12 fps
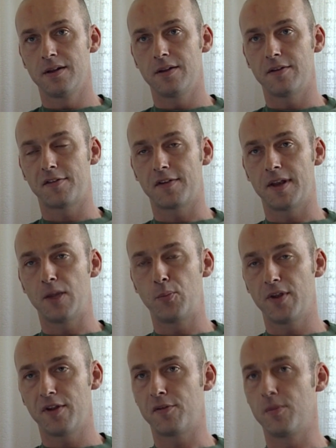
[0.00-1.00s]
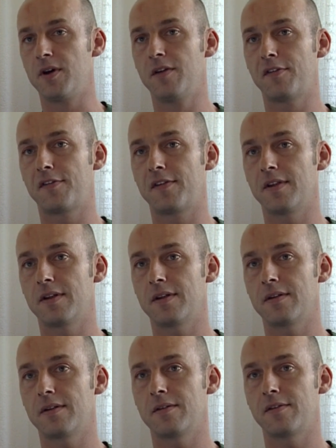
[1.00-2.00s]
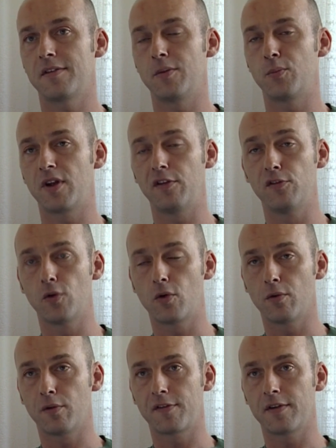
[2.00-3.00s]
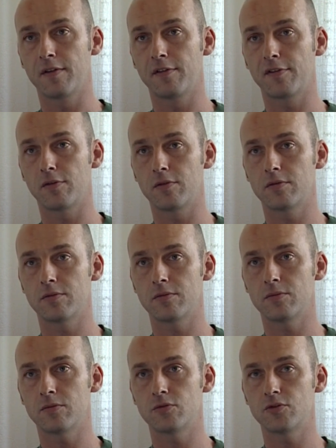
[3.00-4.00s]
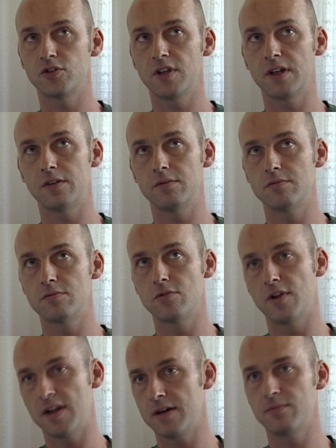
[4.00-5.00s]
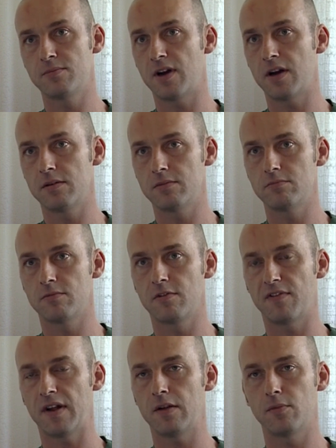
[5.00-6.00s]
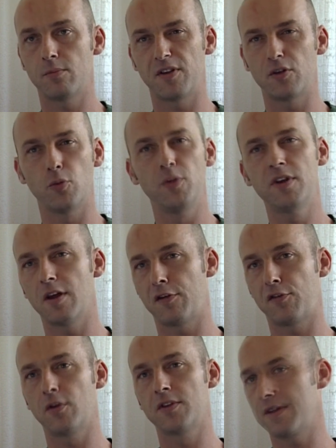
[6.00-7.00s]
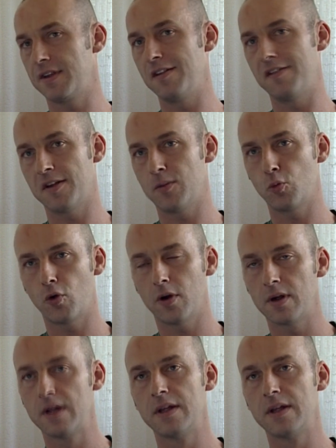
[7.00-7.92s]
Et c'est un apaisement, c'est une prise de conscience, euh, je dirais, de l'âme, enfin, c'est une communication entre des âmes. Quoi.